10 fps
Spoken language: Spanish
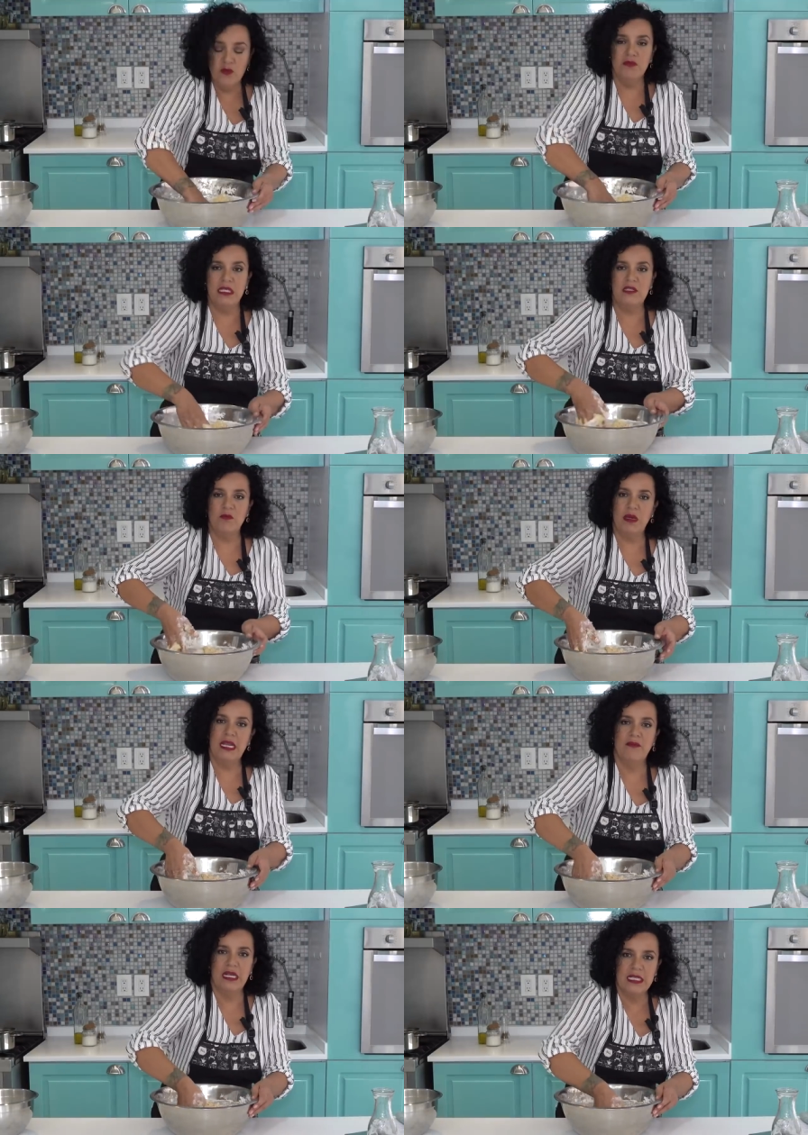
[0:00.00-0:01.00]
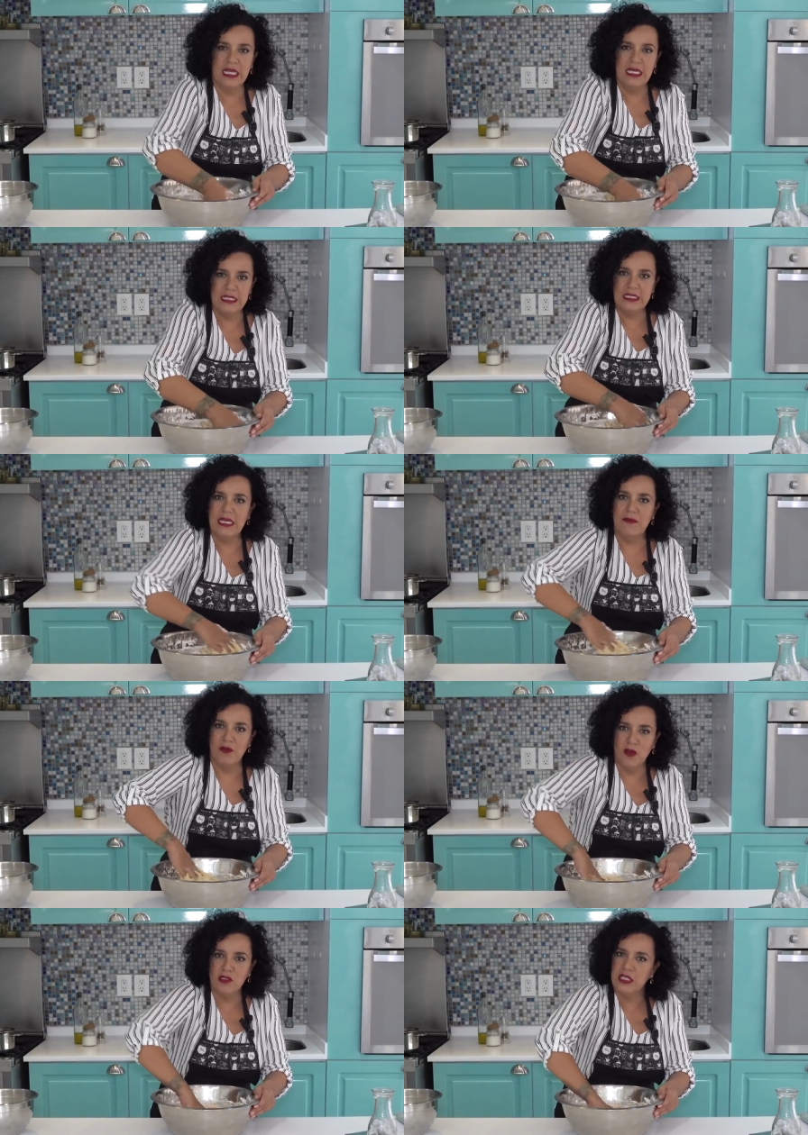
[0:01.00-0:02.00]
Un beso para Marta Alicia
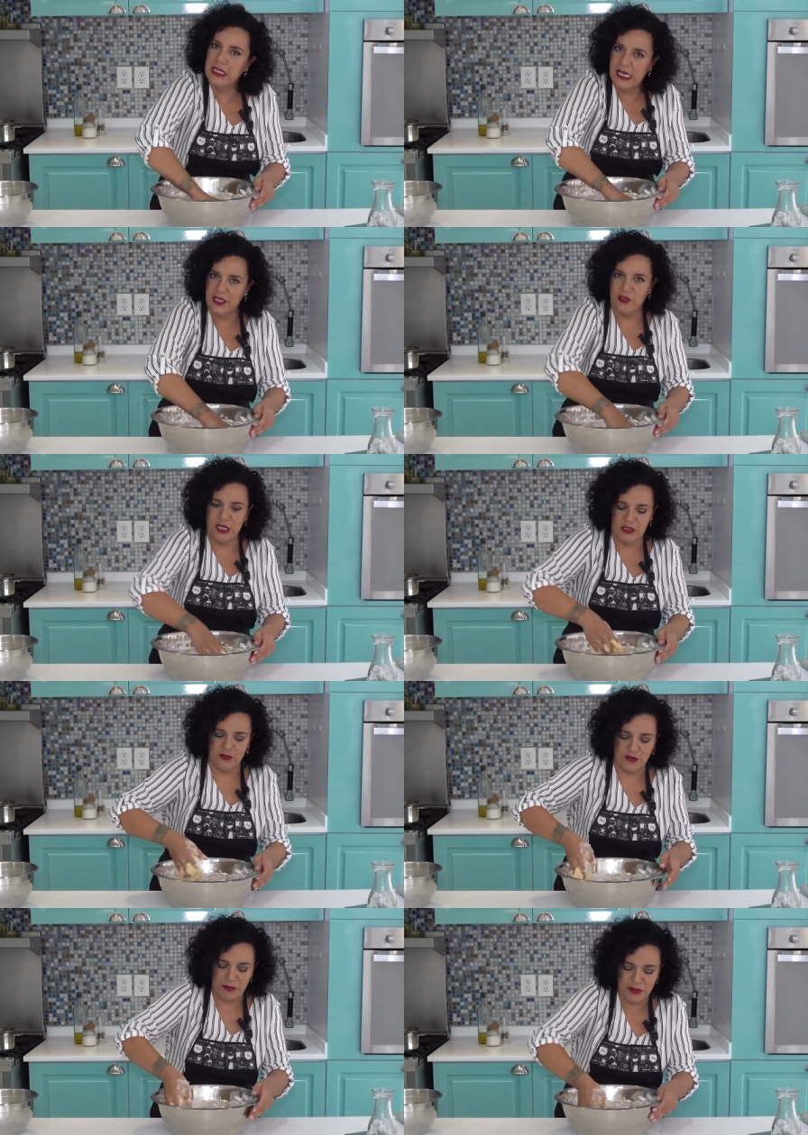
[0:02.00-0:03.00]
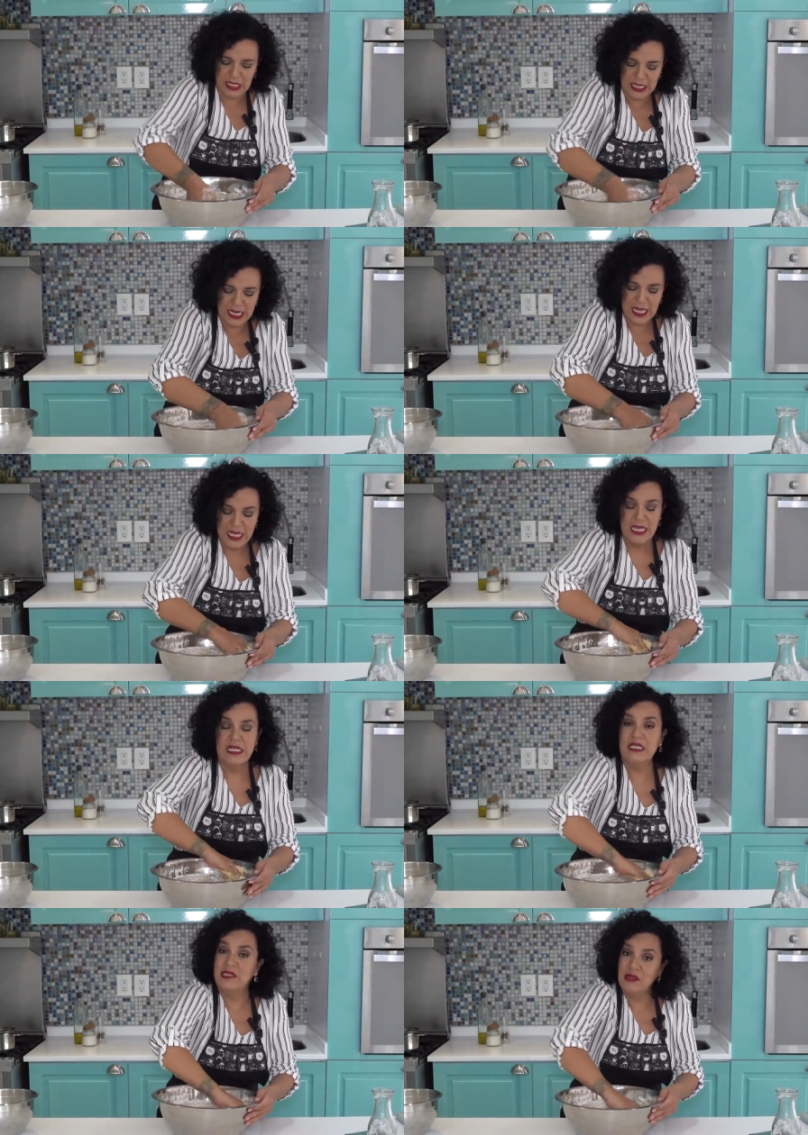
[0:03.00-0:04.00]
Blogs y a toda su familia
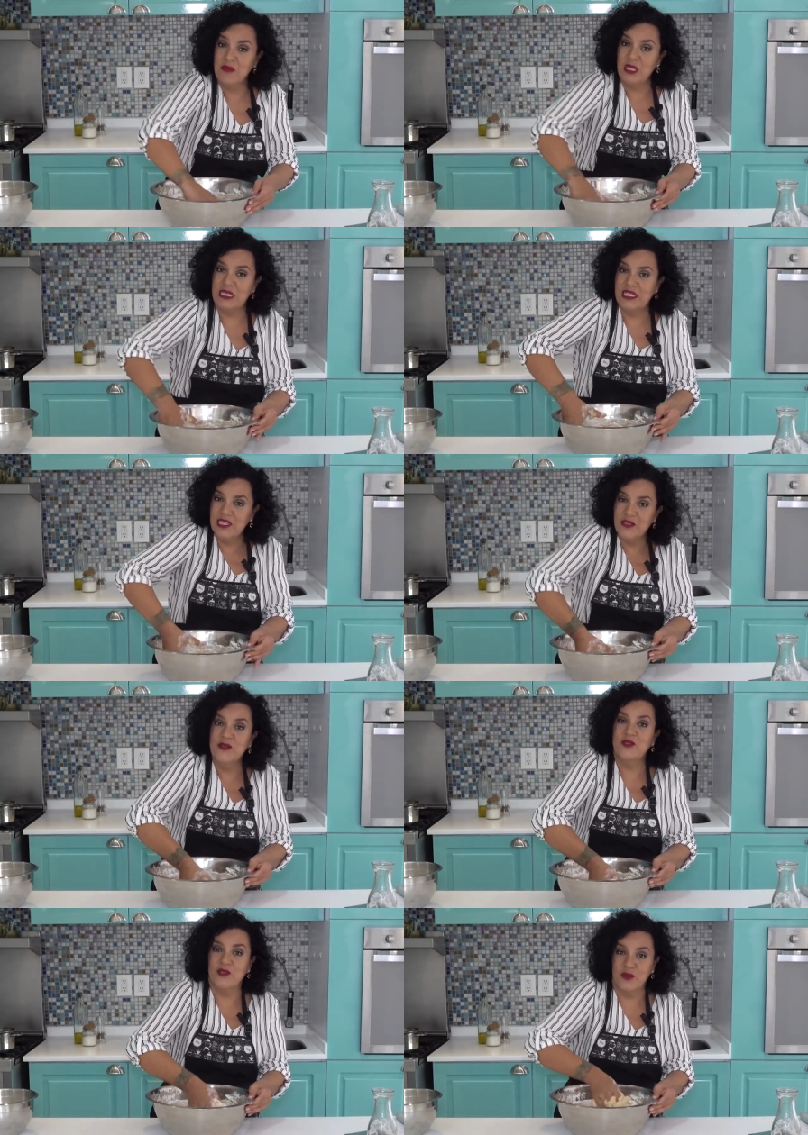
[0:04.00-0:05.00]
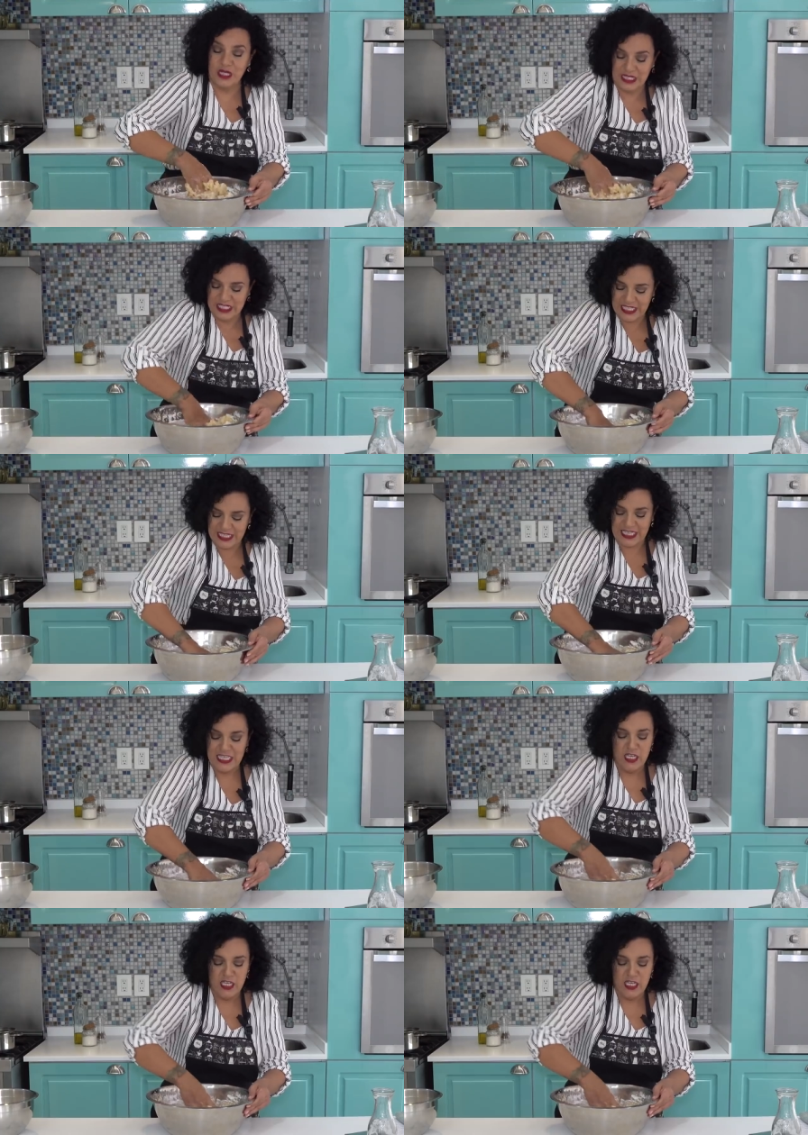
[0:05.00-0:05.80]
y estamos haciendo su receta.